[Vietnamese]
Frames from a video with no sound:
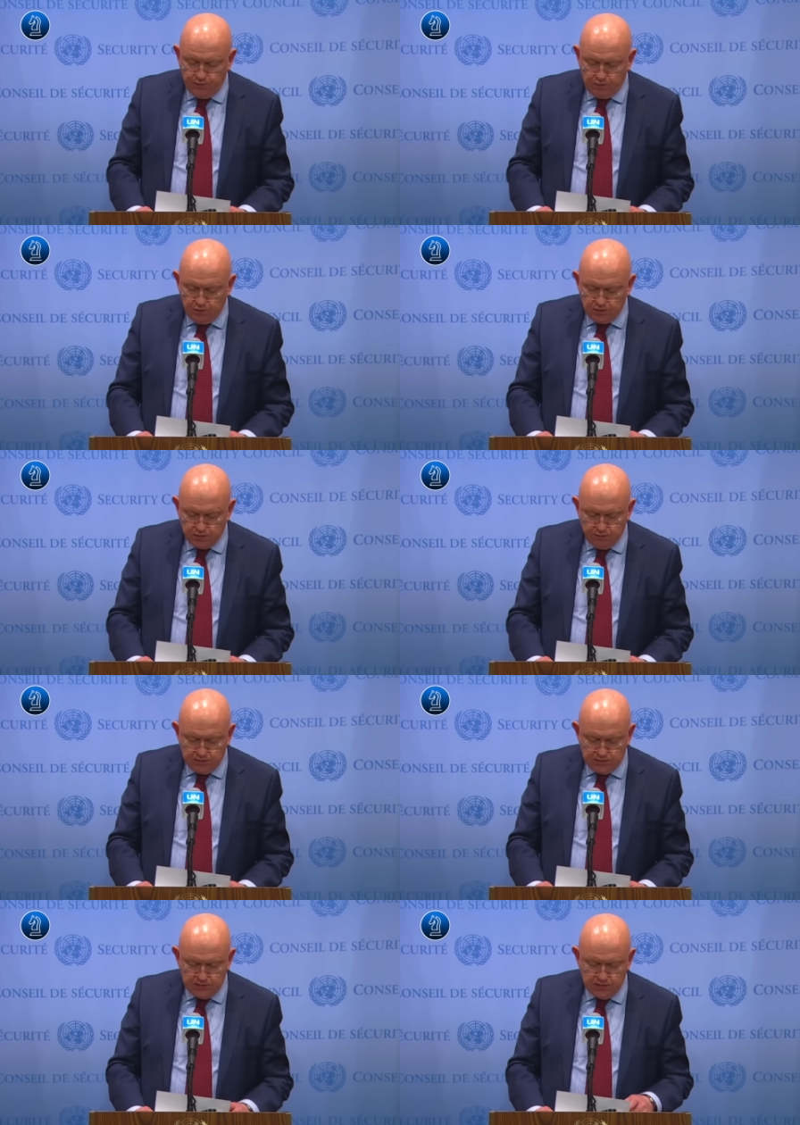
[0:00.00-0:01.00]
rằng các
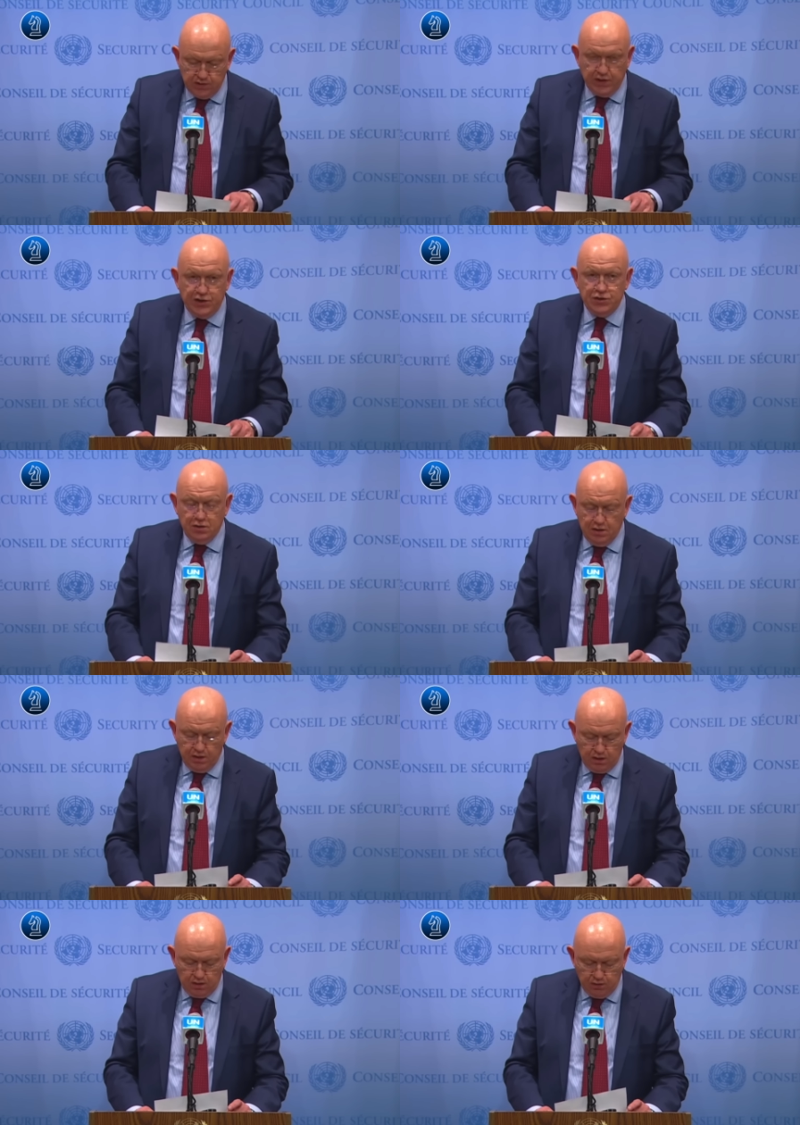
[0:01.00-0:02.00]
cuộc tấn công vào
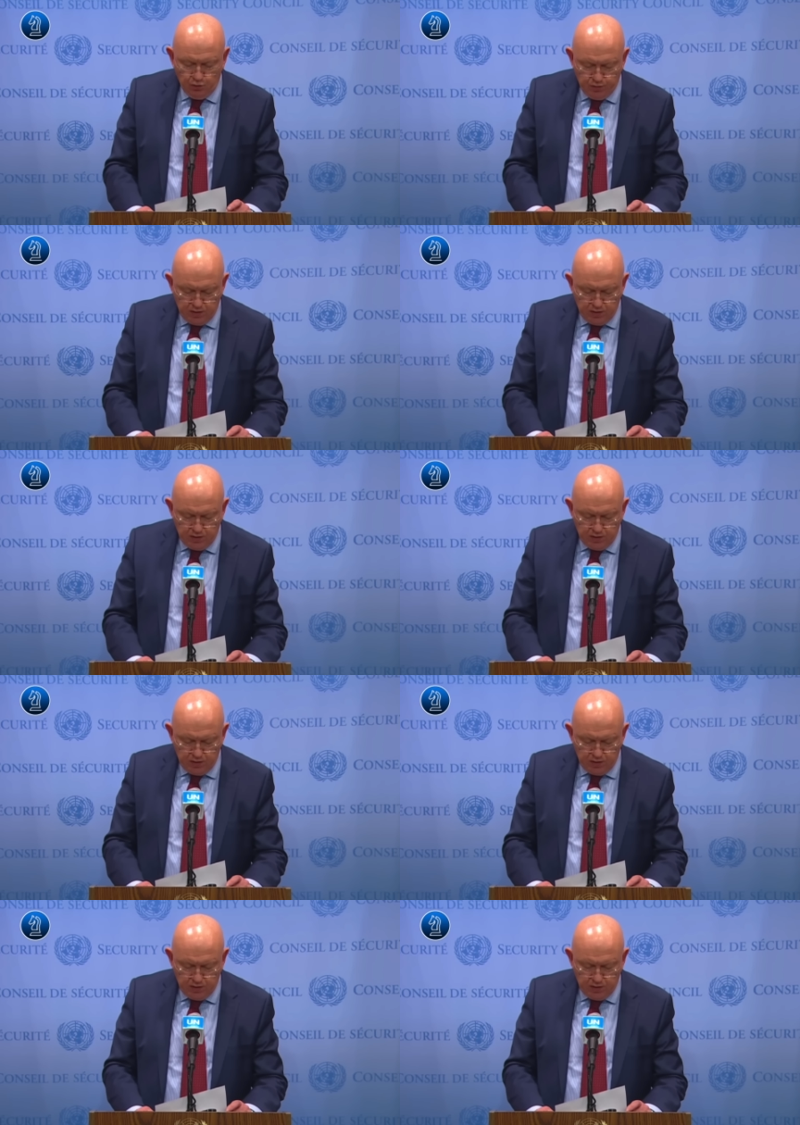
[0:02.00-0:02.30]
dân thường Nga